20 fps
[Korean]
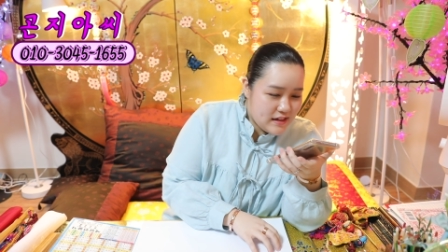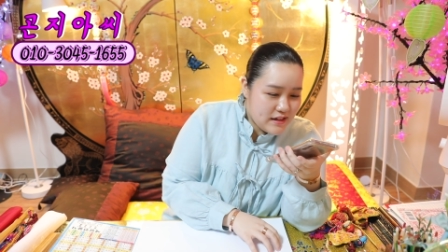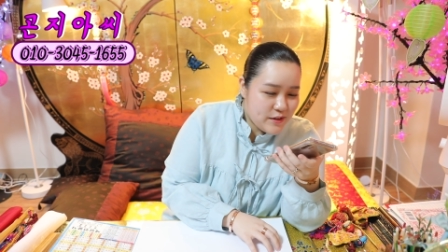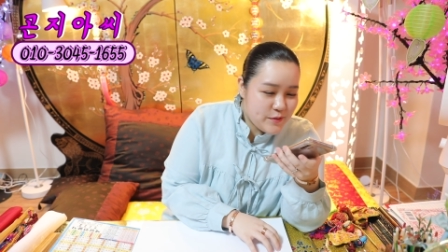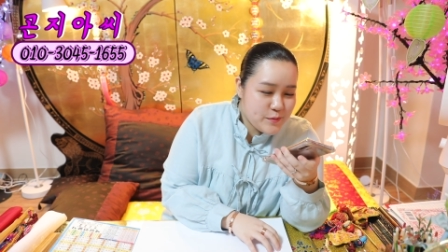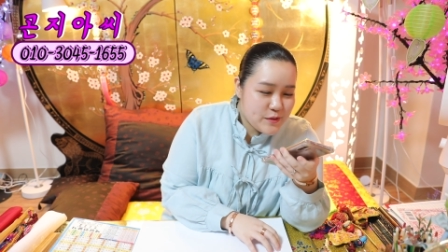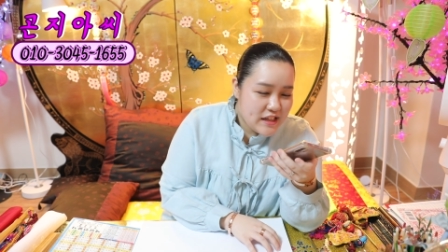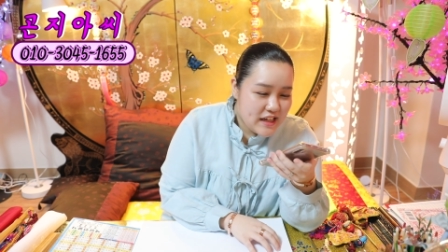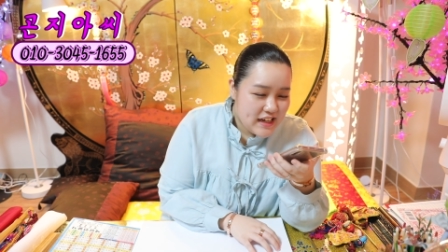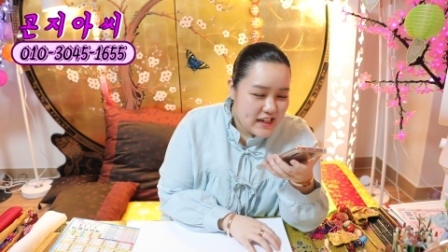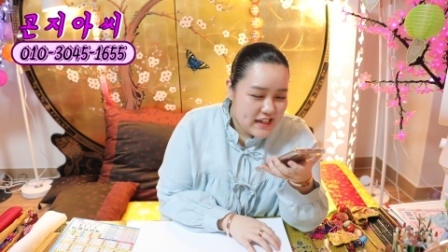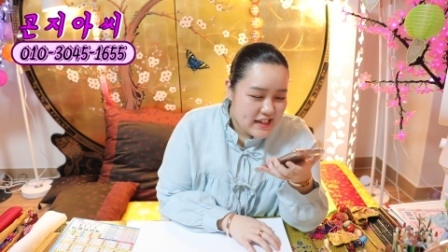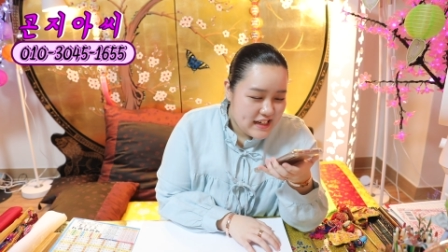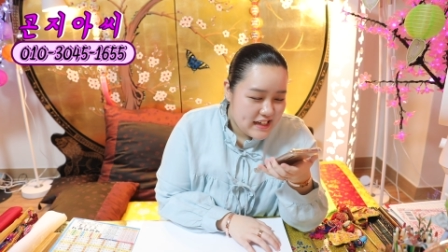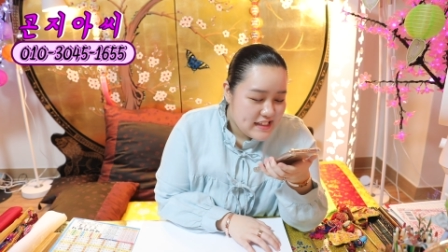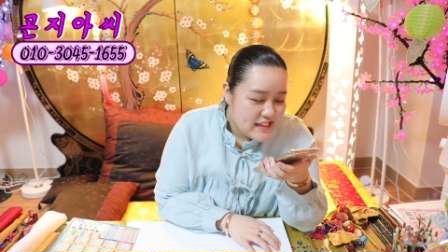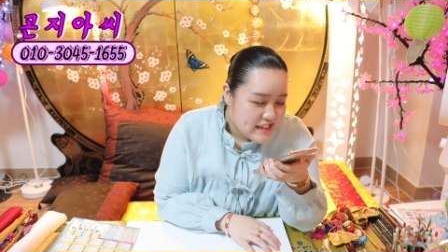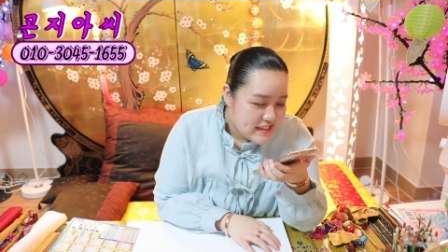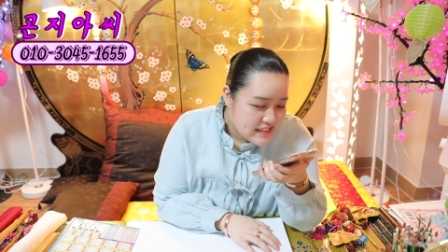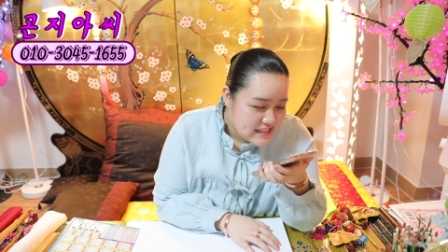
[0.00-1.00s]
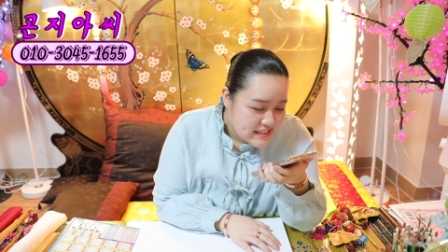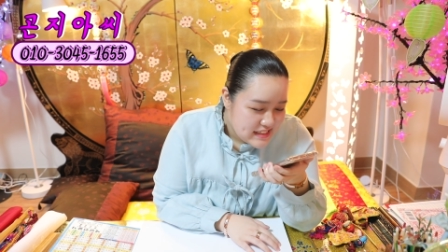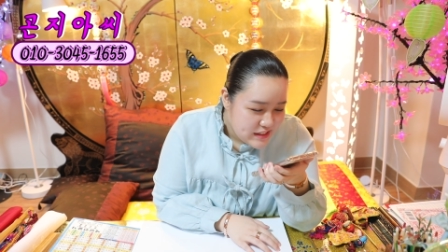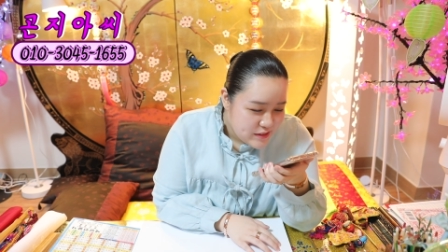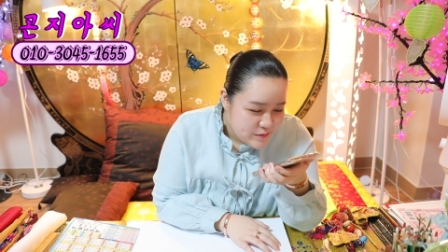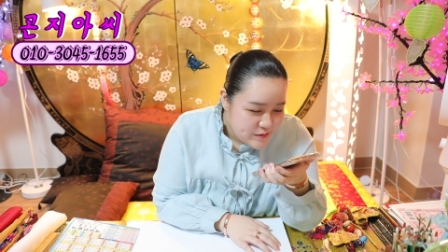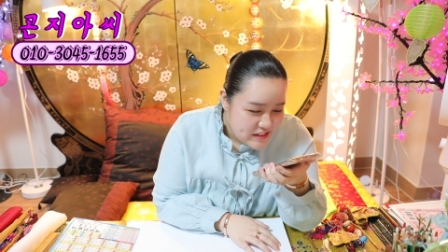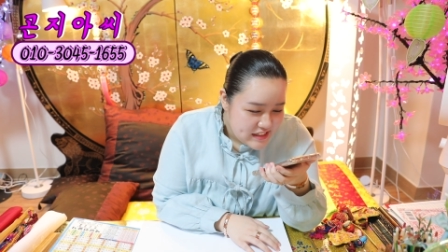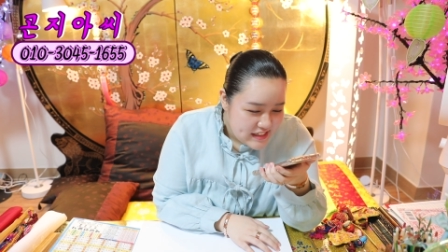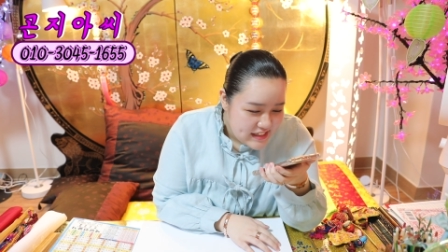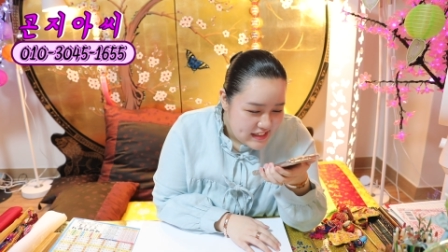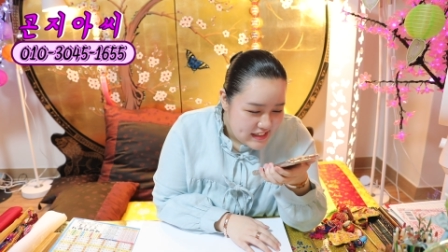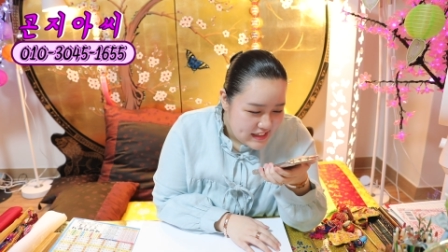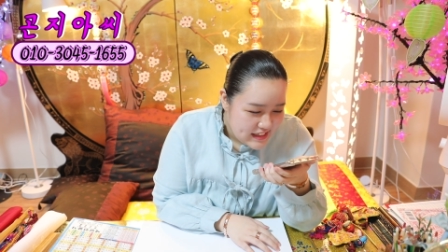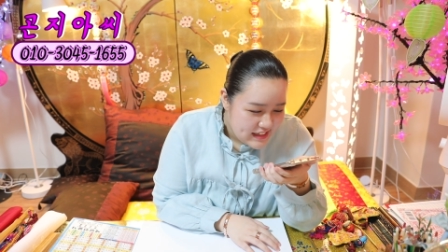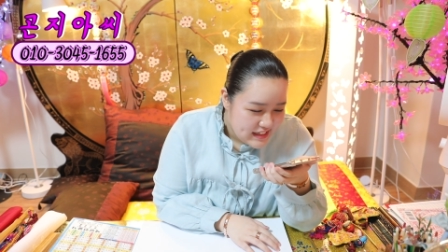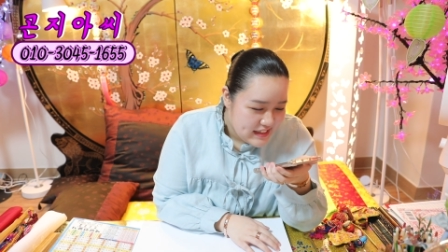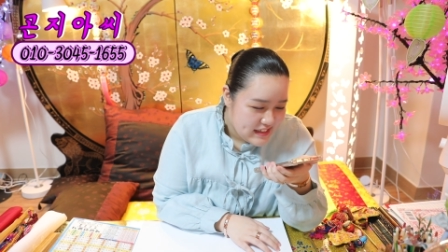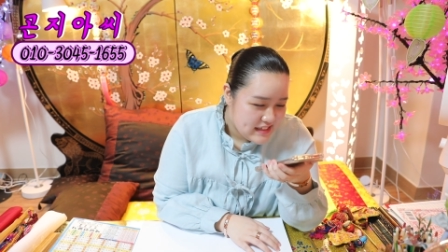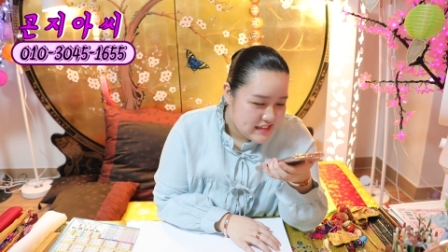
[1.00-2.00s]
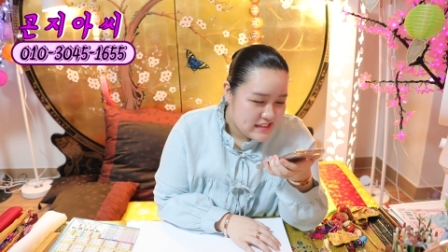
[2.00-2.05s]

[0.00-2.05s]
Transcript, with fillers: 어머나, 안녕하세요, 아. 어머니.